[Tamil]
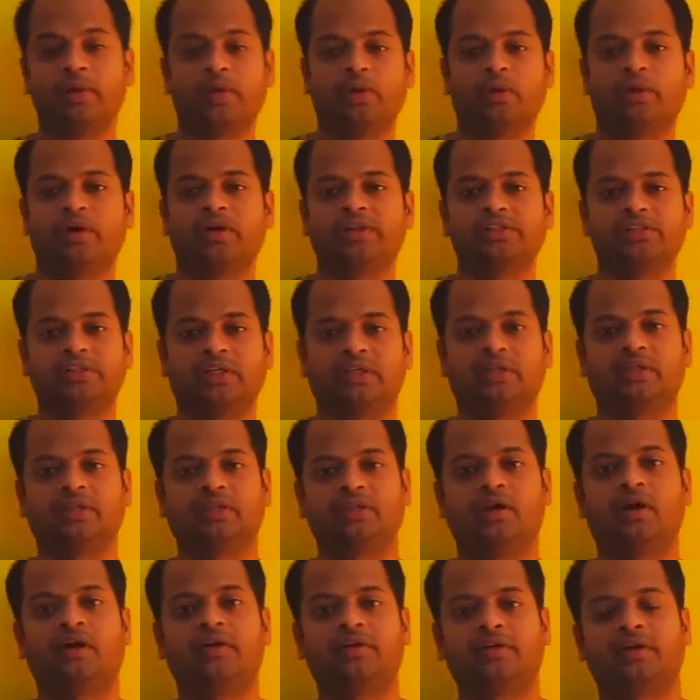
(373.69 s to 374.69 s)
பயோ எனர்ஜி அதான்
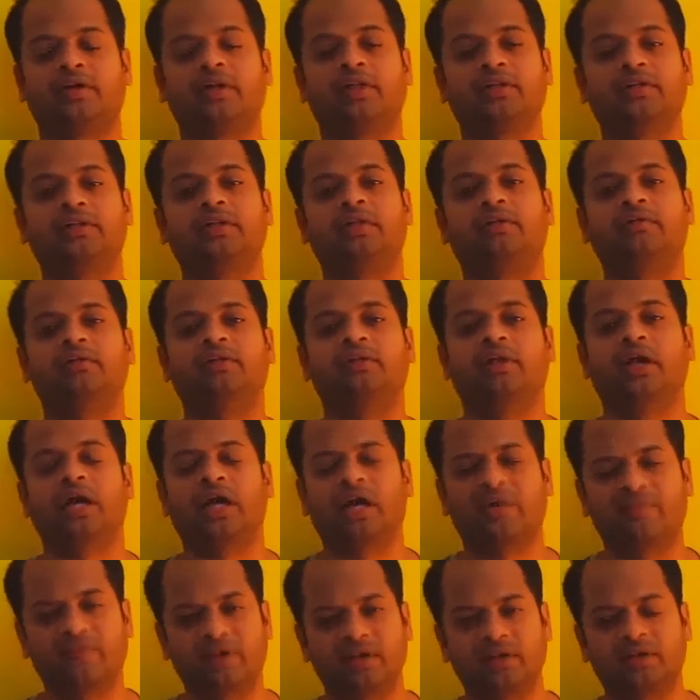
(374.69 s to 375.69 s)
அந்த ஆற்றல் அதுதான் வந்து
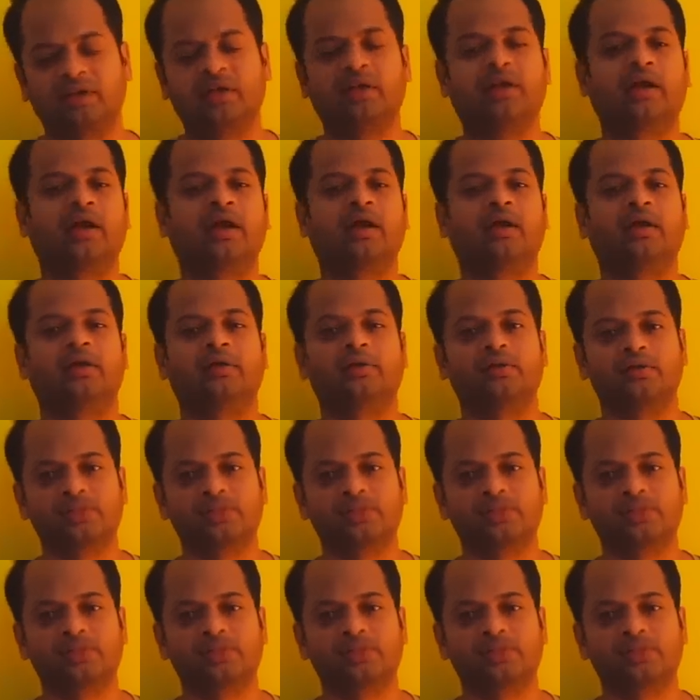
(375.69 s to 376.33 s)
ஆறாவாக இருக்குங்கிறாங்க